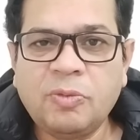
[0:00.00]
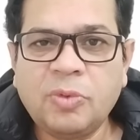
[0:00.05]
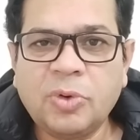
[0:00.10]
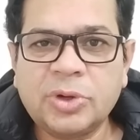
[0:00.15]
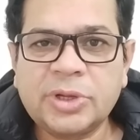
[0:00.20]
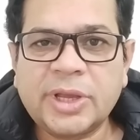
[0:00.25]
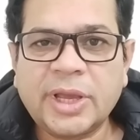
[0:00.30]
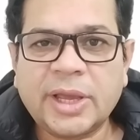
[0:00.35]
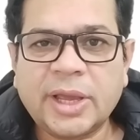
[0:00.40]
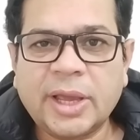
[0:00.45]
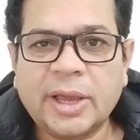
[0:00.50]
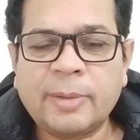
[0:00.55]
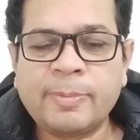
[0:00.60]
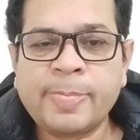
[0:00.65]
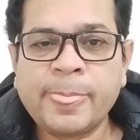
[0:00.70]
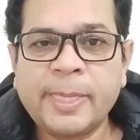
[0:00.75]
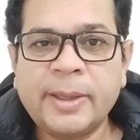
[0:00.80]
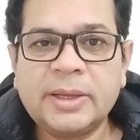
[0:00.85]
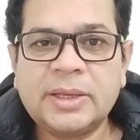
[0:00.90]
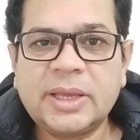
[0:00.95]
वो ये हैं
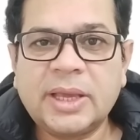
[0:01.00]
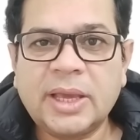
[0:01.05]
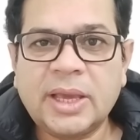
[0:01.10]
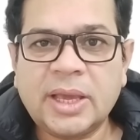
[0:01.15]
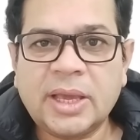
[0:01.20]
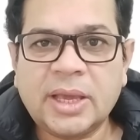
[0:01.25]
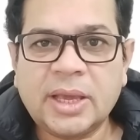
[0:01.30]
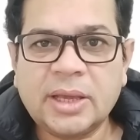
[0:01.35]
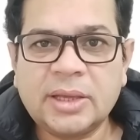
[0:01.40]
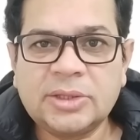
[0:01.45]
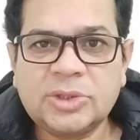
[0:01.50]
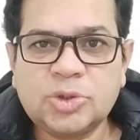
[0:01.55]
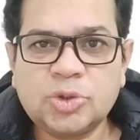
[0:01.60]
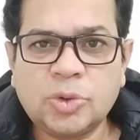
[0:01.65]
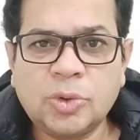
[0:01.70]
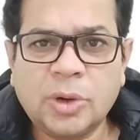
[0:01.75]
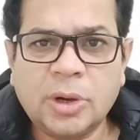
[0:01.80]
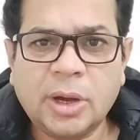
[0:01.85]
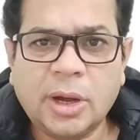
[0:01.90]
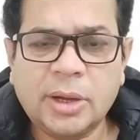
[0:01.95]
कि जो